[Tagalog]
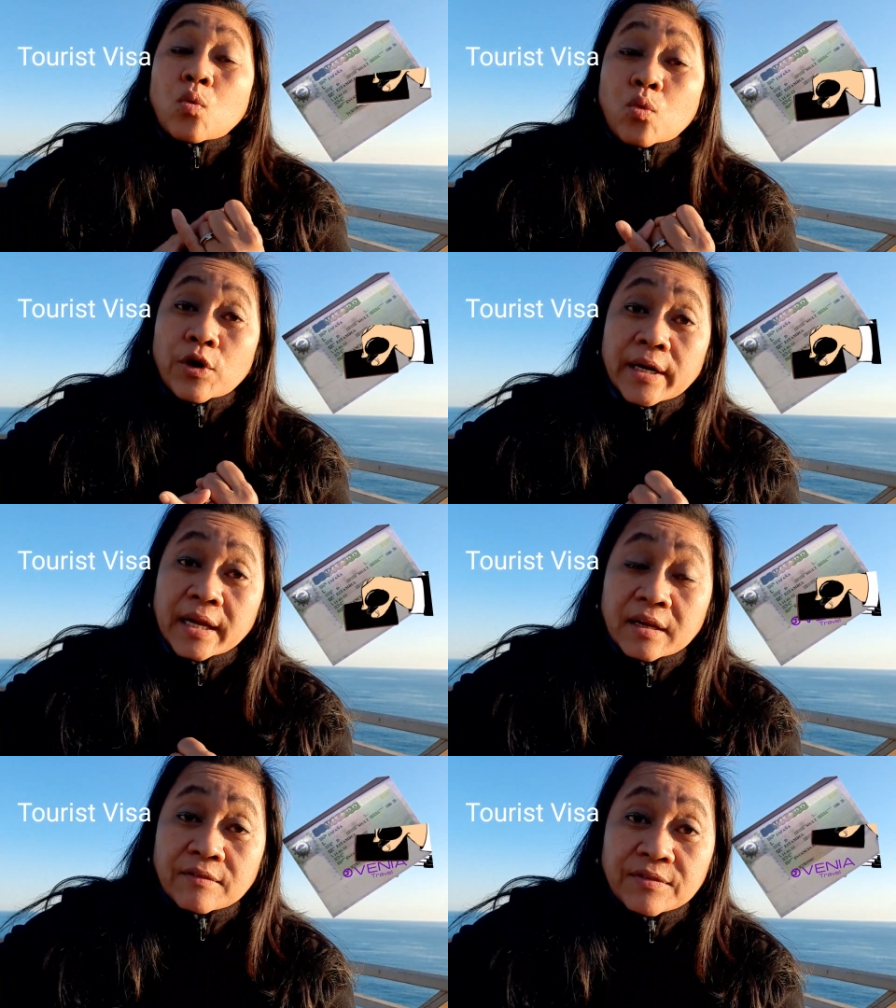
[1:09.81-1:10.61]

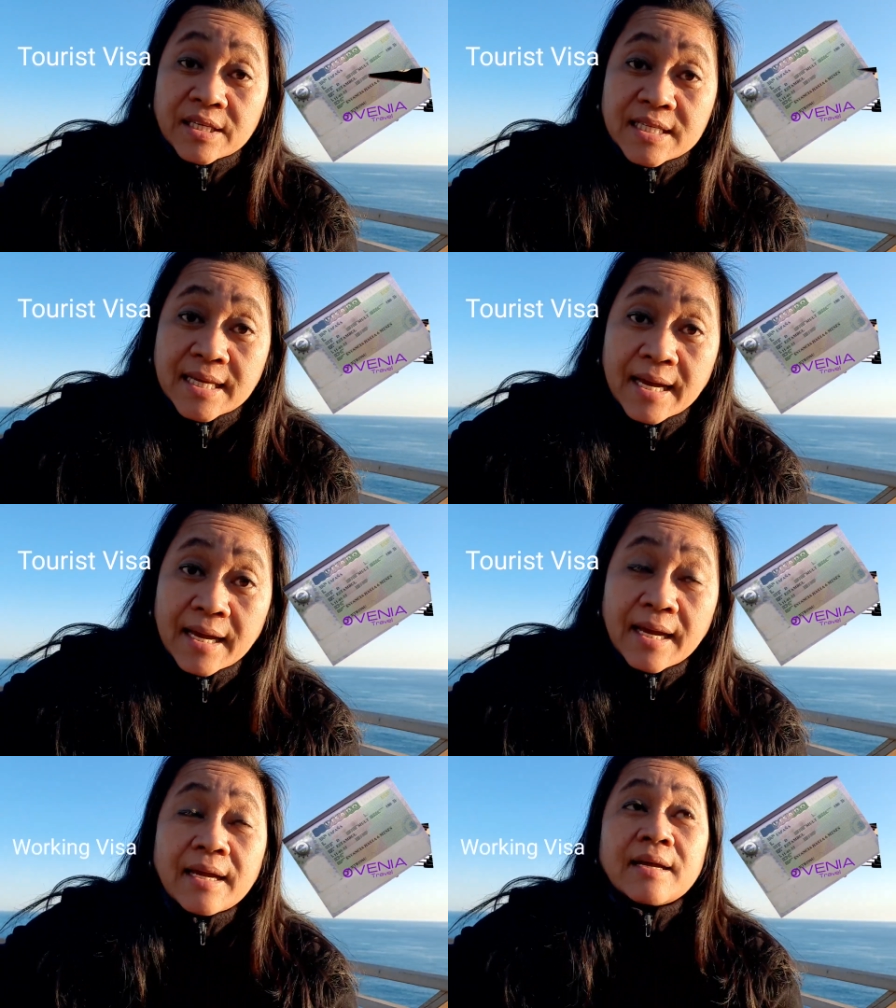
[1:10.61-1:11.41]
Working
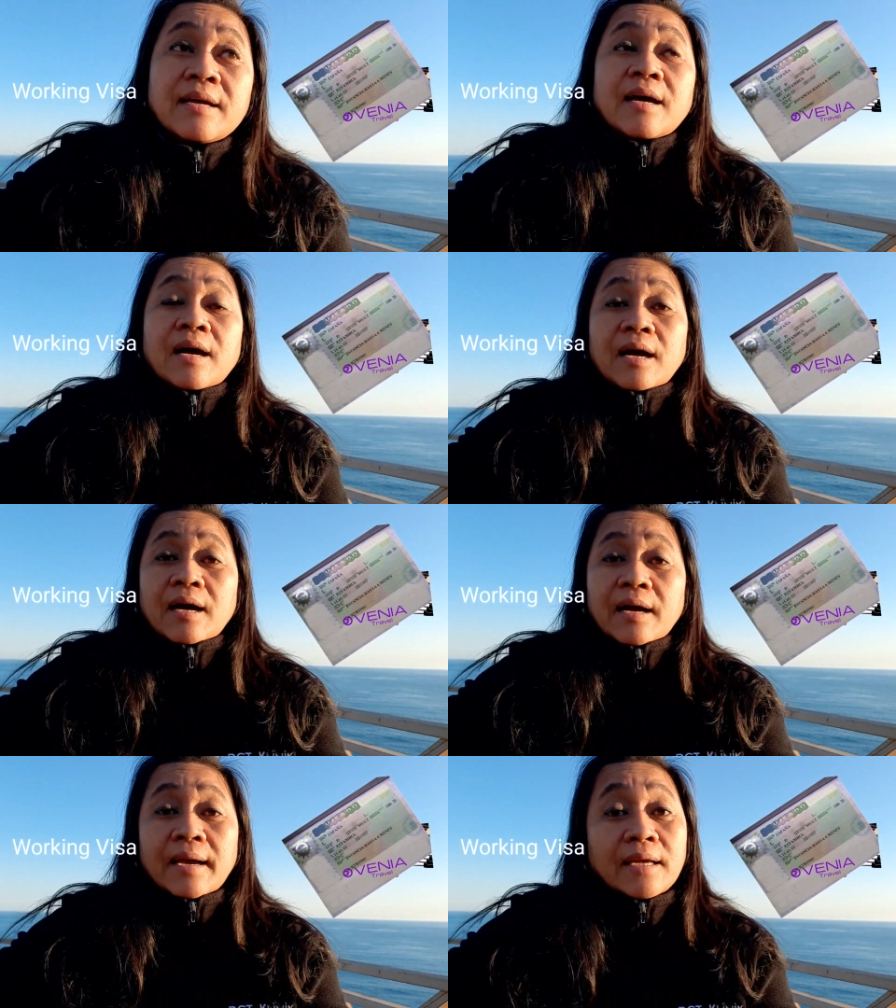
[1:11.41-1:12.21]
visa,
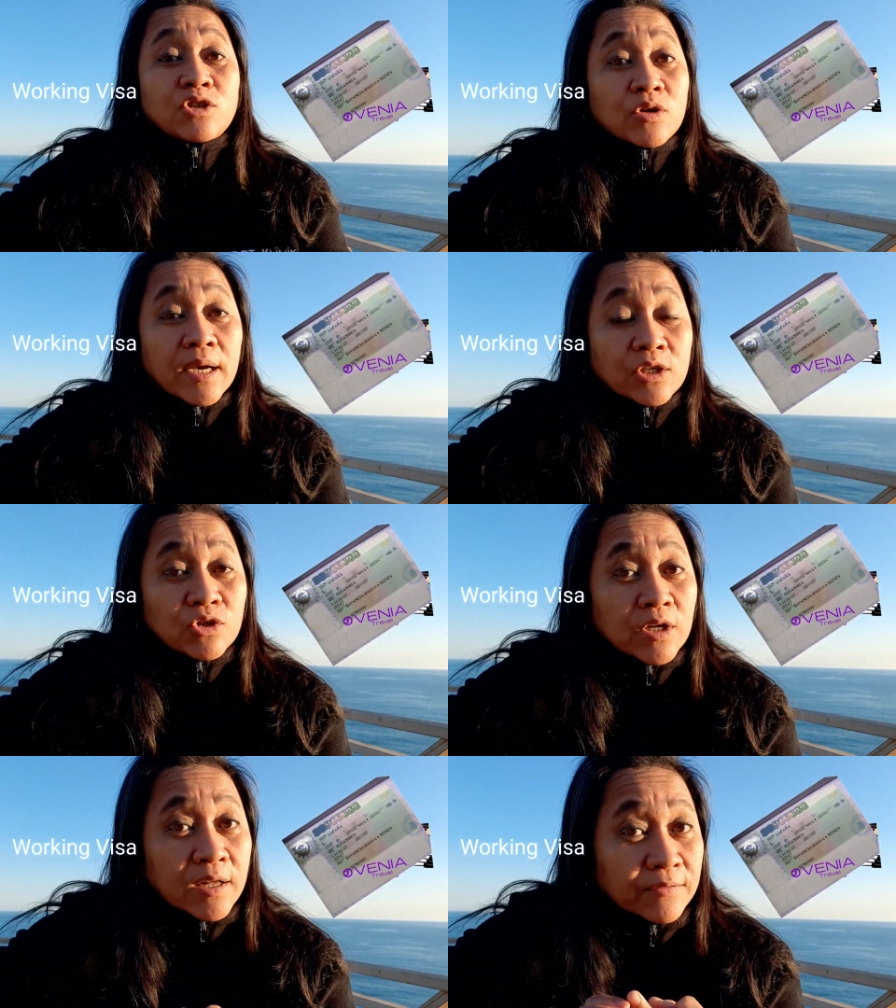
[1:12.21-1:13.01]
uh,
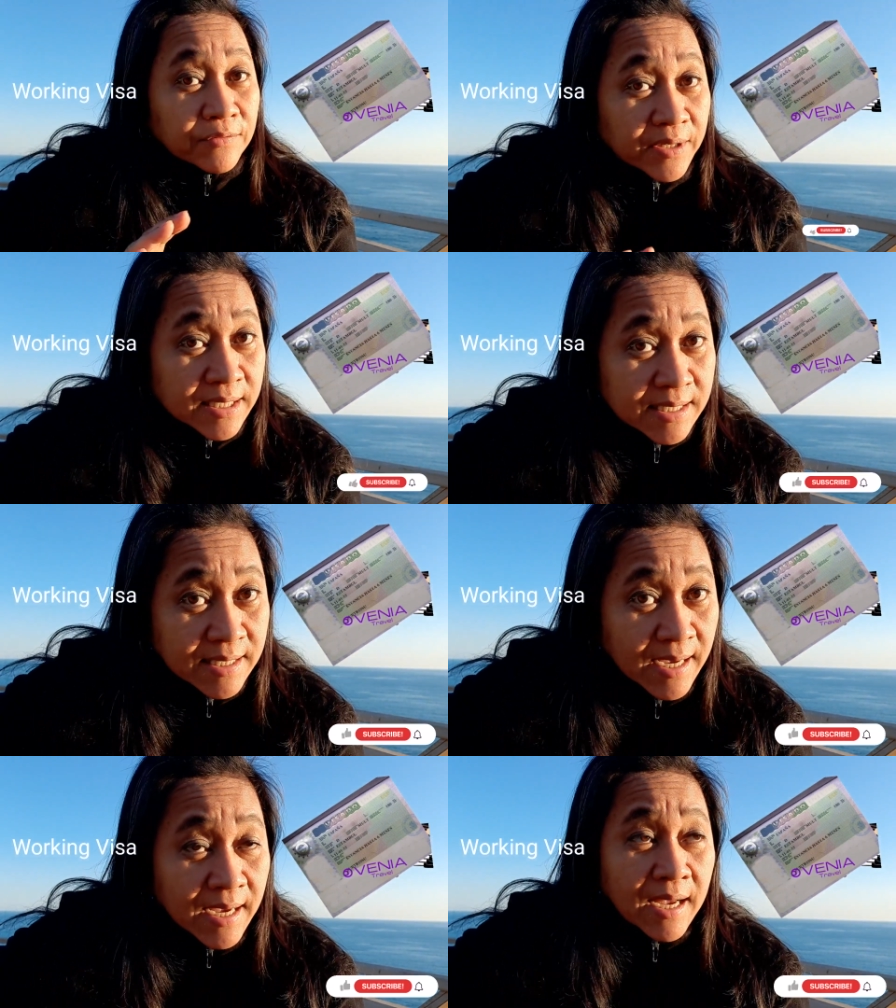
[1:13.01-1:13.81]
educational
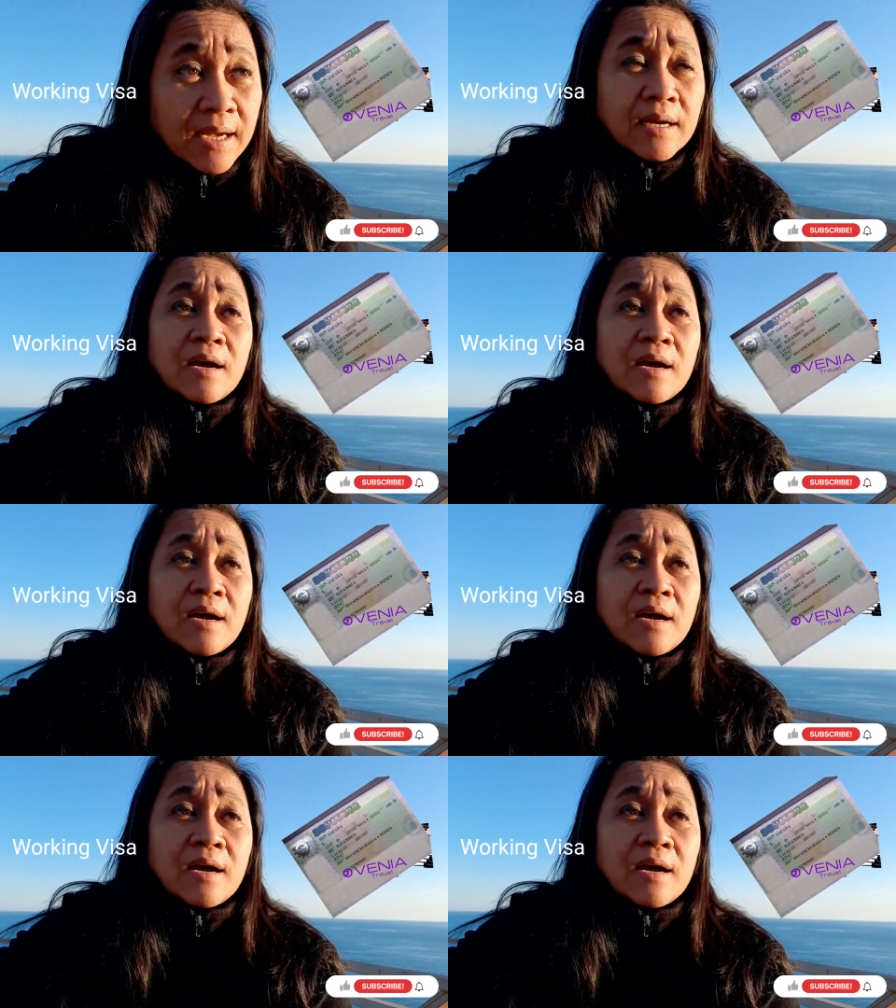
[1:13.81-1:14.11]
visa,